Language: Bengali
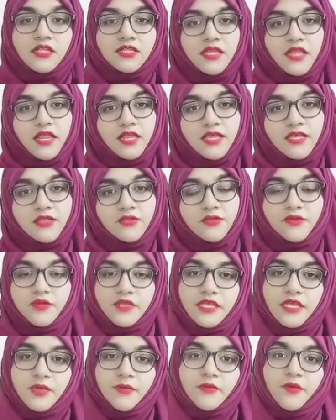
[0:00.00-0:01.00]
তারা কিন্তু
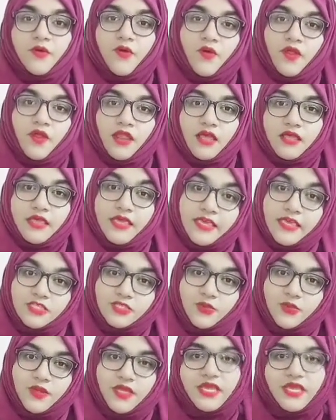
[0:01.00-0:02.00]
ডিম কলা
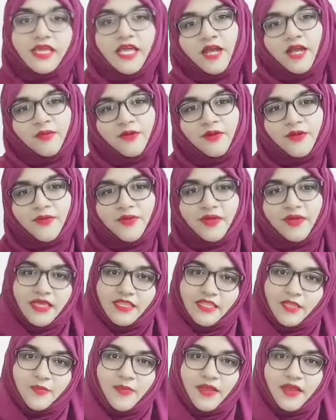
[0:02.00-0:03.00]
খেজুর এই খাবারগুলো
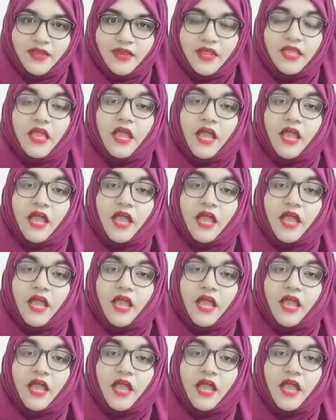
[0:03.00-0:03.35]
খেতে পারেন